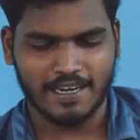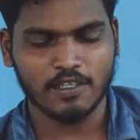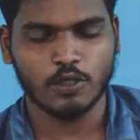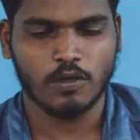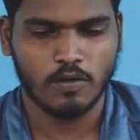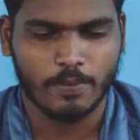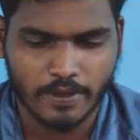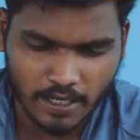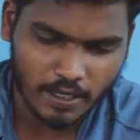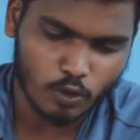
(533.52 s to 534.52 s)
என்ன சொல்லணும்
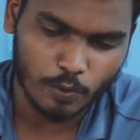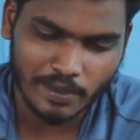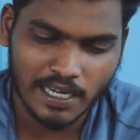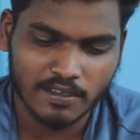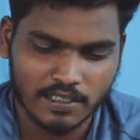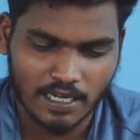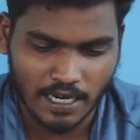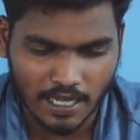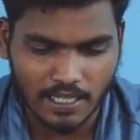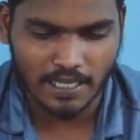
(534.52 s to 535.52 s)
அப்படின்னா உண்மையிலே வந்து
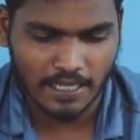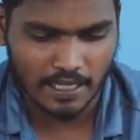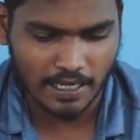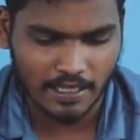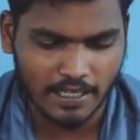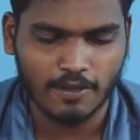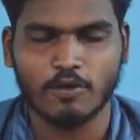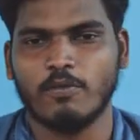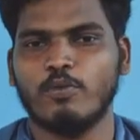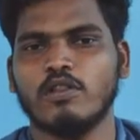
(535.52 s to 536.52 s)
நல்லா தாங்க இருக்குது
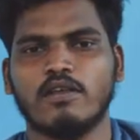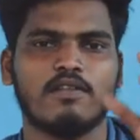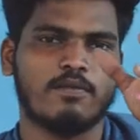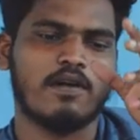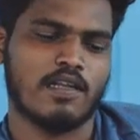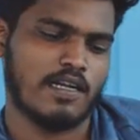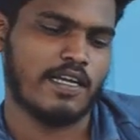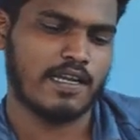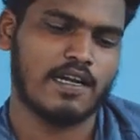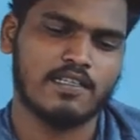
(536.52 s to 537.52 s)
ஒரு புதிய விதமான
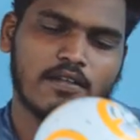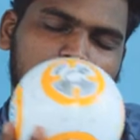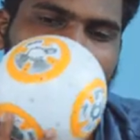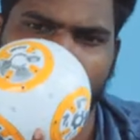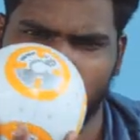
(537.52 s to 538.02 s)
டெக்னாலஜியில் வந்து இது